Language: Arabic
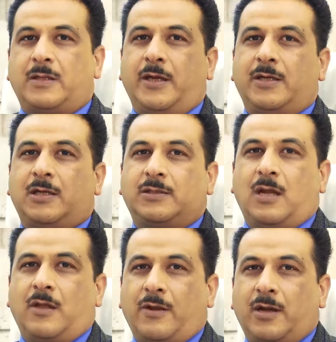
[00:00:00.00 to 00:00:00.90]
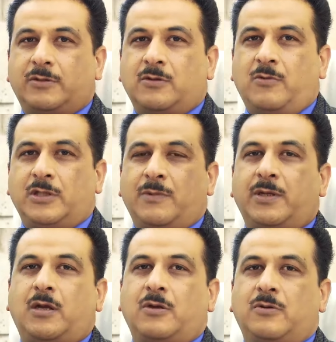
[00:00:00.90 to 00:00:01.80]
تحياتي لحضراتكم
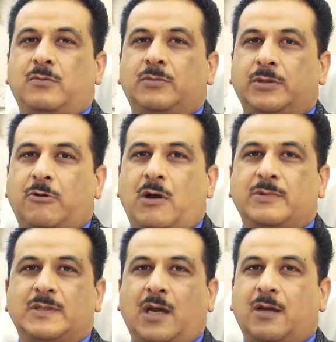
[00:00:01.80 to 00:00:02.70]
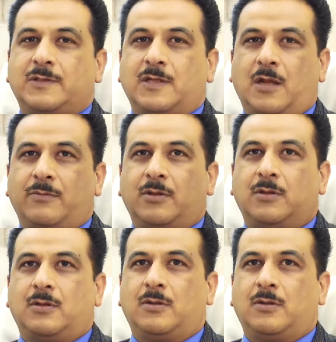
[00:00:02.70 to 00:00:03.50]
واتمنى لكم دوام الصحه والسلامه